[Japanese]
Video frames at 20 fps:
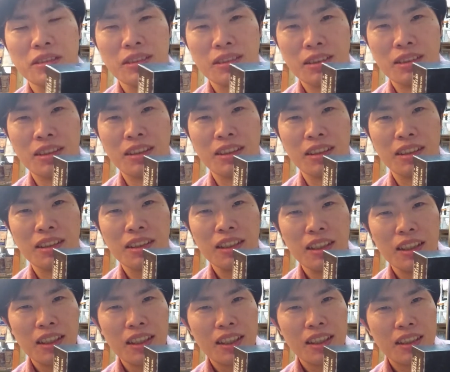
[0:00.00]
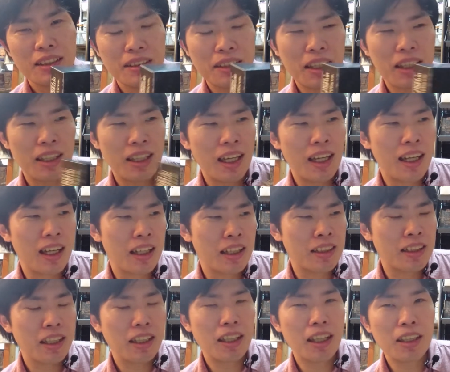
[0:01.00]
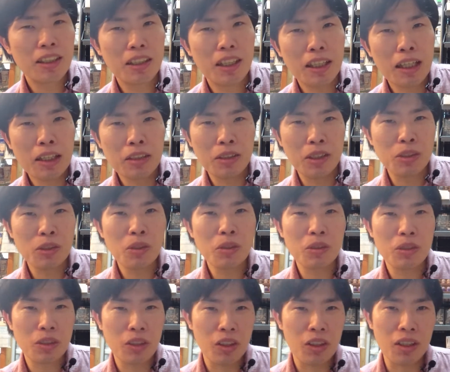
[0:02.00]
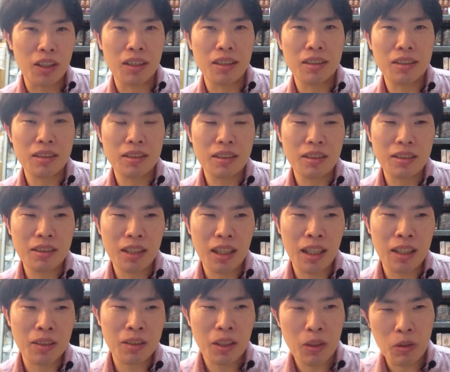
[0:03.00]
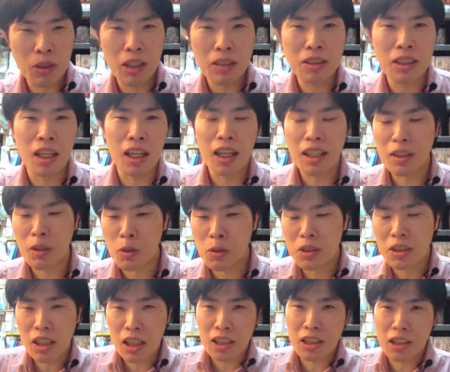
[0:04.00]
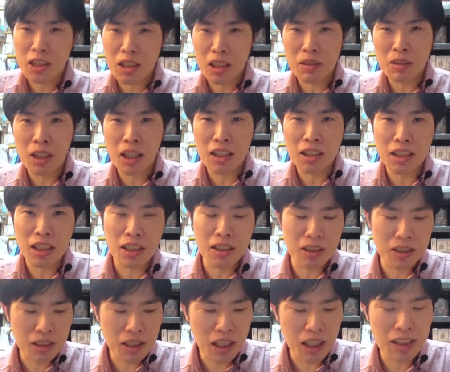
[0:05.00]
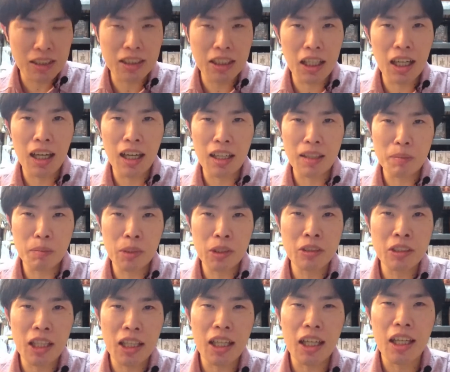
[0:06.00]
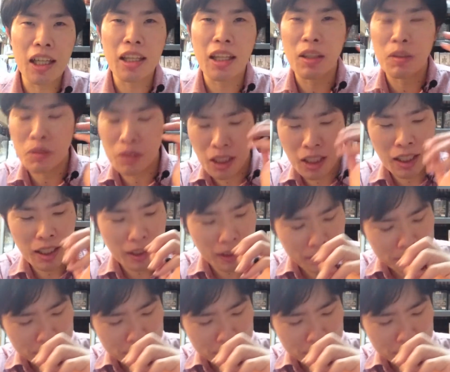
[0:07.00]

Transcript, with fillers: うん、だから値段高くてちょっとあの、ね、お客さん後ずさりしてる感じ感じが見受けられたので